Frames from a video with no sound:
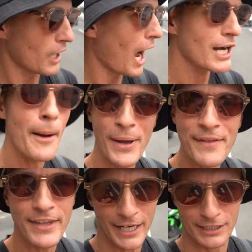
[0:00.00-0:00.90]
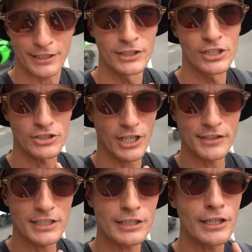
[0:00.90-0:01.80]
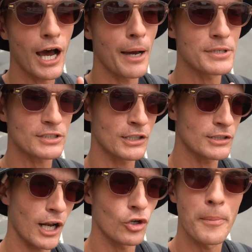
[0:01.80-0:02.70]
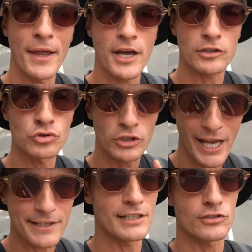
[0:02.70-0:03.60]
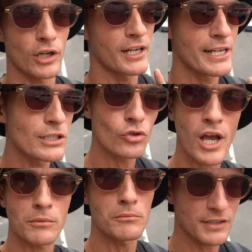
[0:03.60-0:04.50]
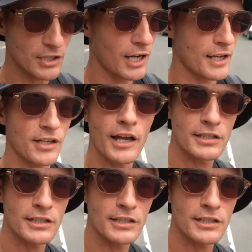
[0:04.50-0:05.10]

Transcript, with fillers: agak pendek jadi tidak habiskan terlalu banyak untuk edit soalnya itu yang masalah saya